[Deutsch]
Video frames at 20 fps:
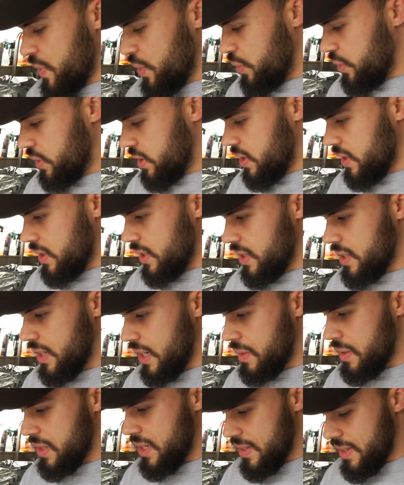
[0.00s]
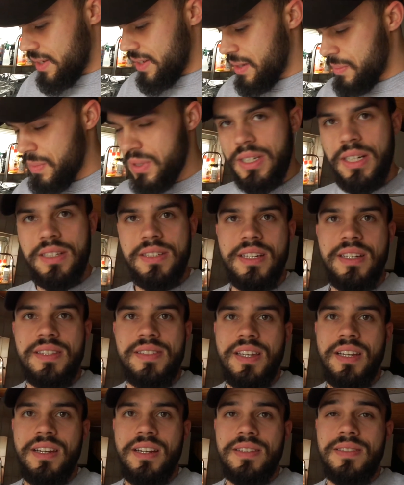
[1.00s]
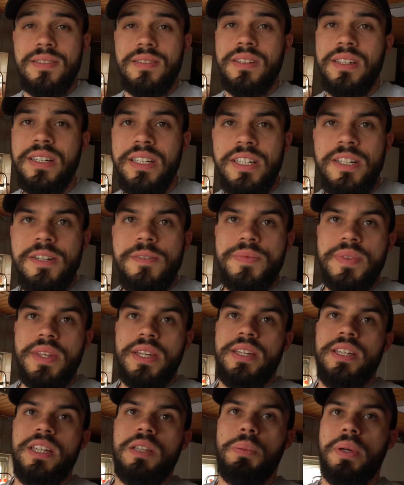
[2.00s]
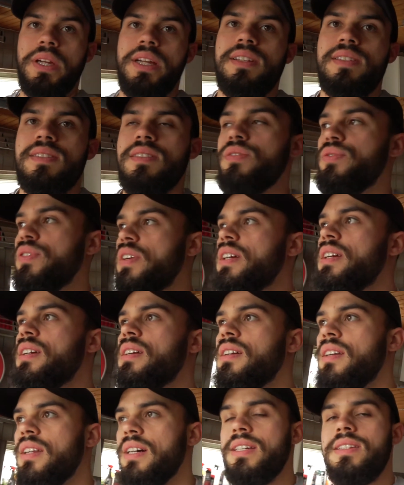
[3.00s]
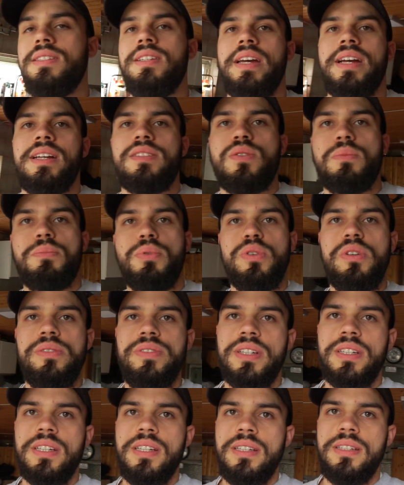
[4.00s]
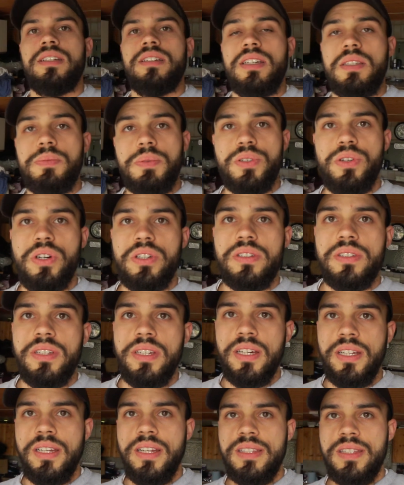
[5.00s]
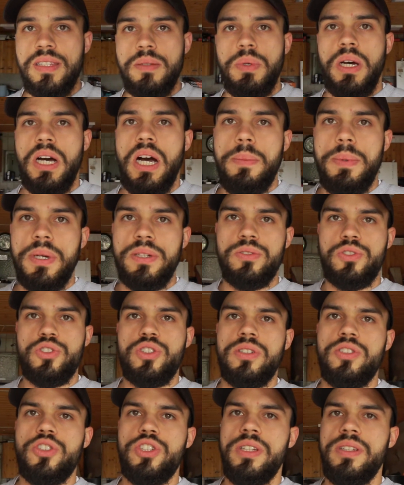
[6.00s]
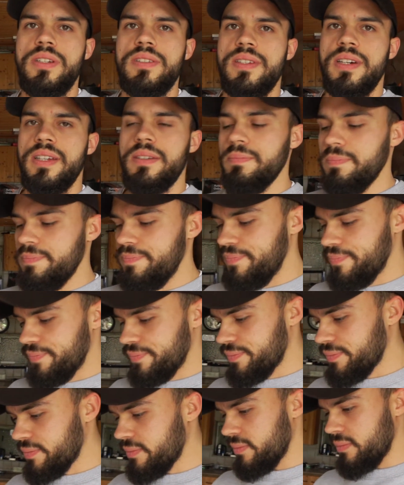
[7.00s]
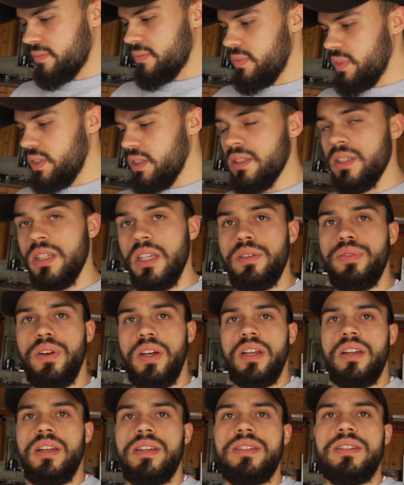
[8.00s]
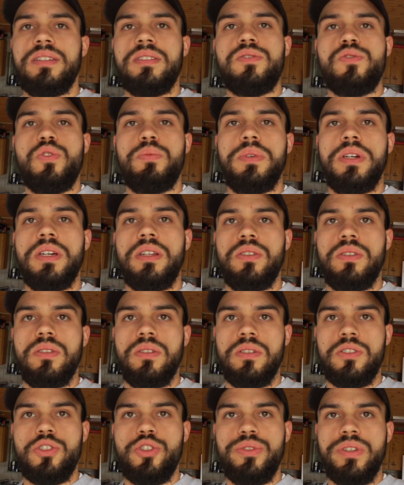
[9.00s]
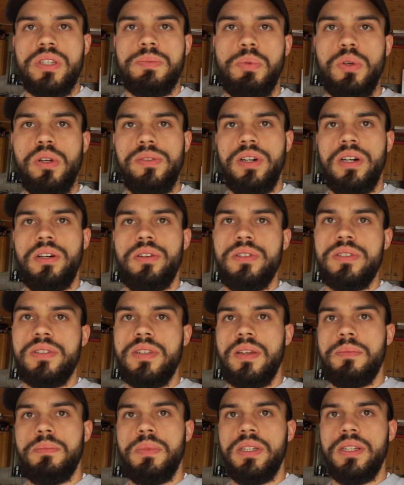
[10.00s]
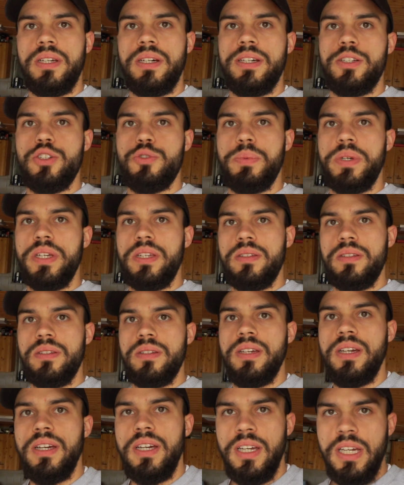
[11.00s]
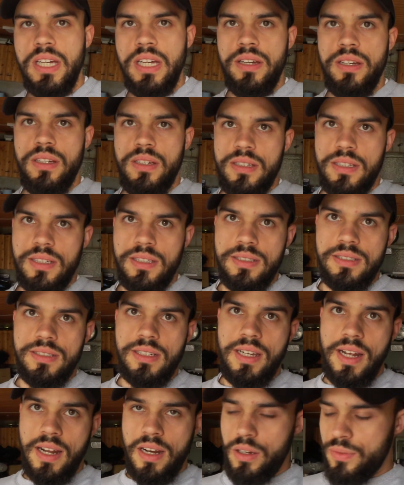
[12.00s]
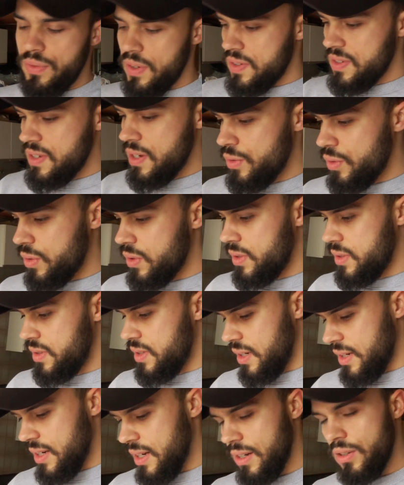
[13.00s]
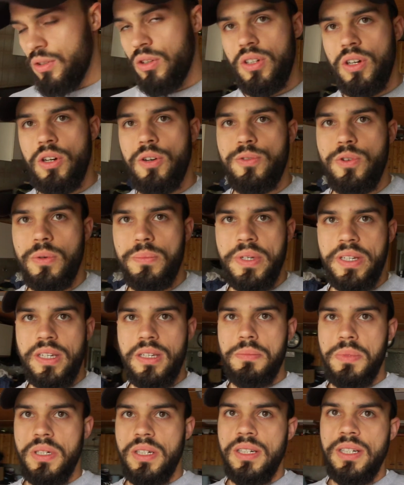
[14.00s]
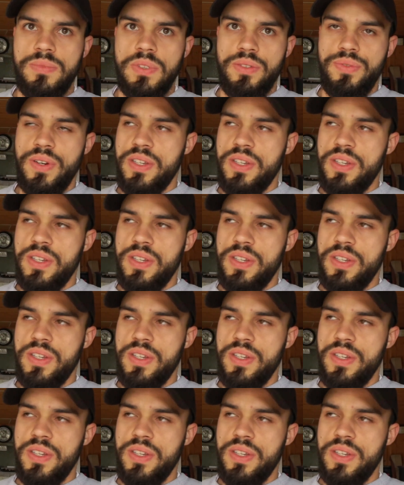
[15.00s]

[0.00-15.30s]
Und äh, ich denke, das Ergebnis kann sich jetzt sehen lassen. Ich bringe jetzt die Felgen gleich direkt zum Pulvern. Das bedeutet, der letzte Bearbeitungsschritt steht jetzt an. Ich fahre da gleich hin, suche mir ein schönes Pulver aus mit einer entsprechenden äh, Klarlackversiegelung, die dann nachher noch draufkommt, denke ich mal. Ich